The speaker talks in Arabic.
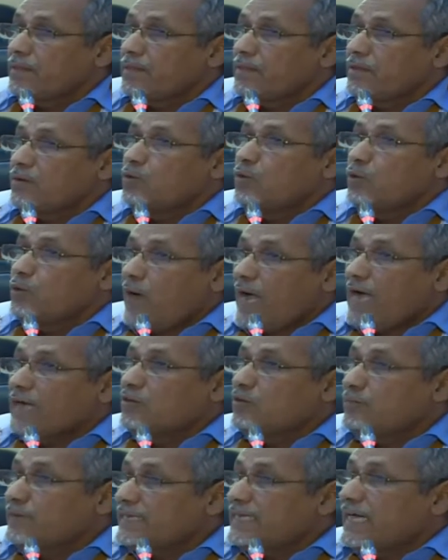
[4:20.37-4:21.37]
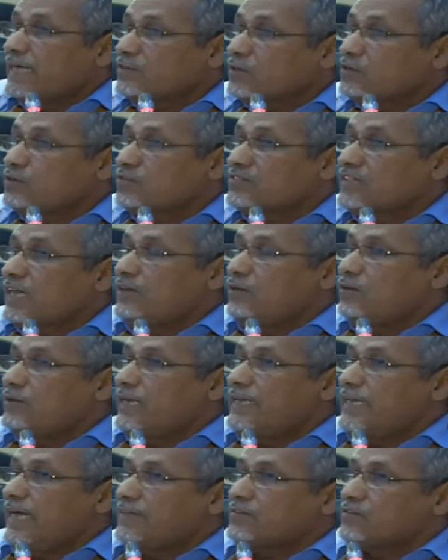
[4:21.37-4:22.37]
قولوا حقكم لي اياك تقدروا تصلحوا ذا
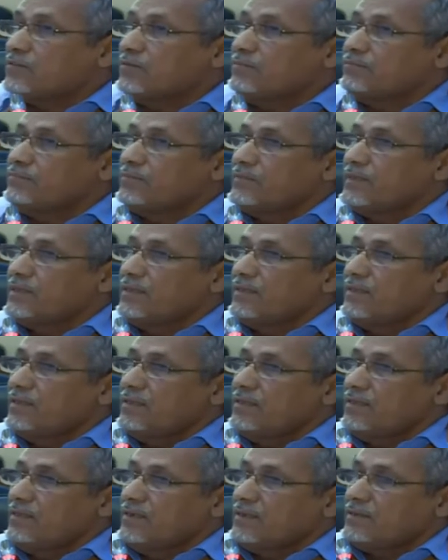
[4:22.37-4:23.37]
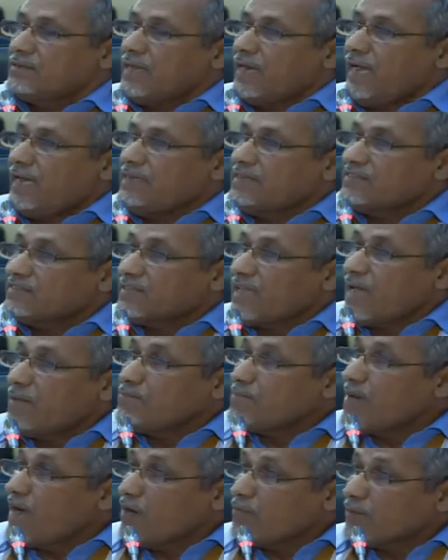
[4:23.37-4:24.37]
اللي عندكم اطلع على الزقب
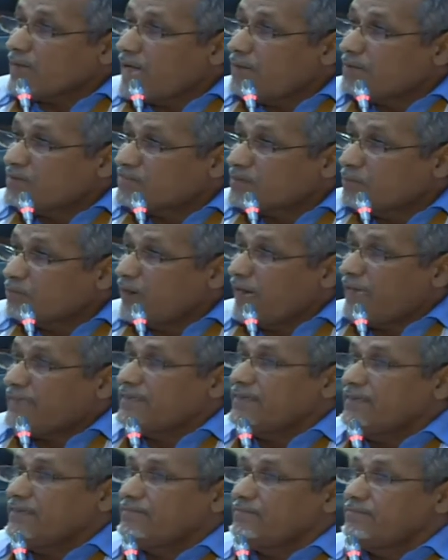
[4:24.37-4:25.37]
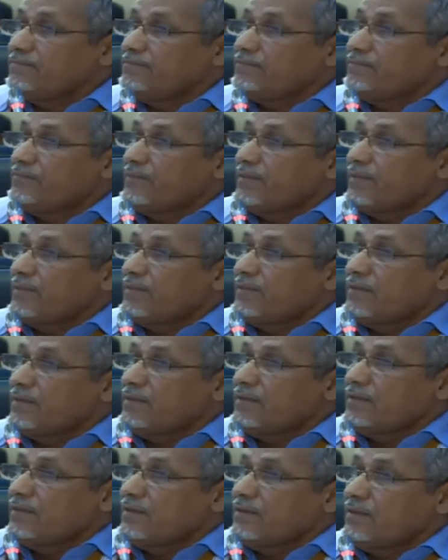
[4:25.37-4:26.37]
ما هم قابل سب واحده
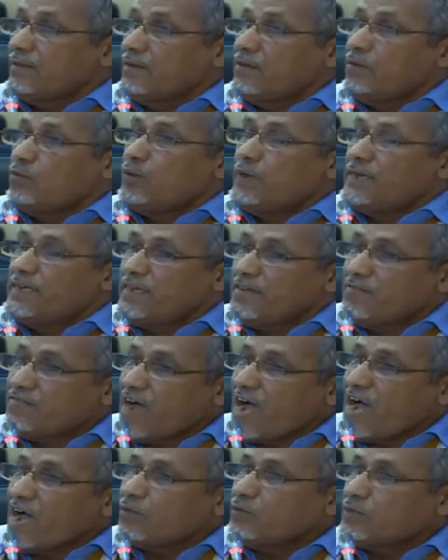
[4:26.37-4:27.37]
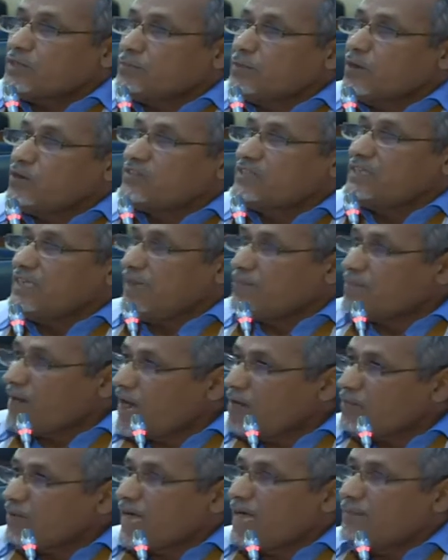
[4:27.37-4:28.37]
والنفاق والتبوزيح ما
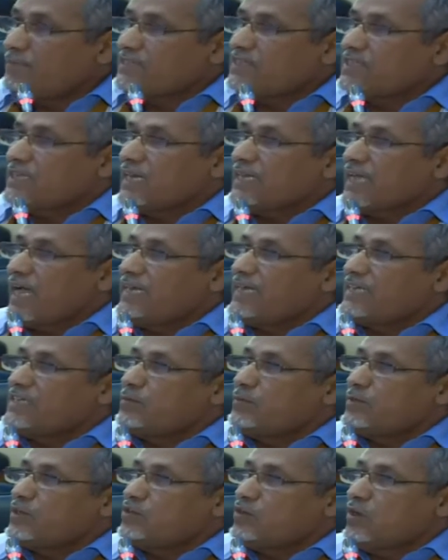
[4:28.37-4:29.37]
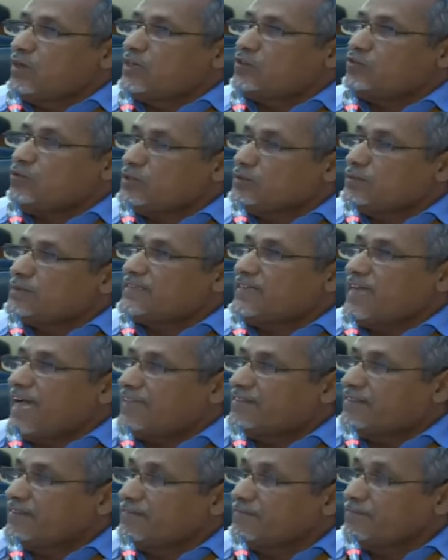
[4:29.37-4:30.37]
هم قابل شيء كان لا يبني الدوله تعود
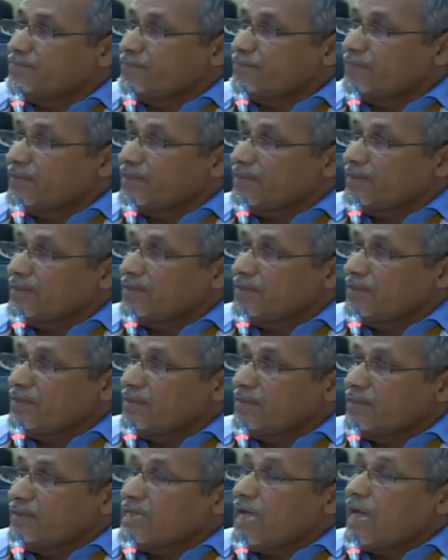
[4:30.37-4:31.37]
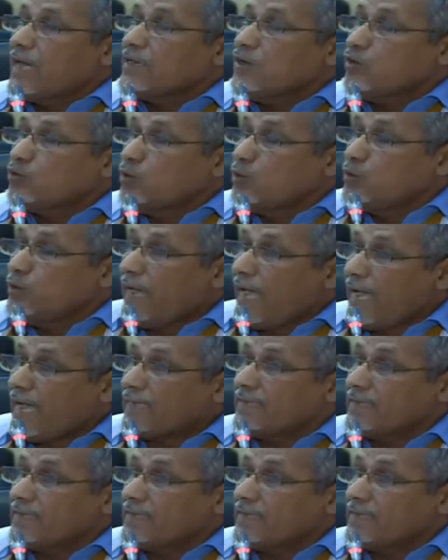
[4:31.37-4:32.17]
بتنات يا الله نقولوا الحق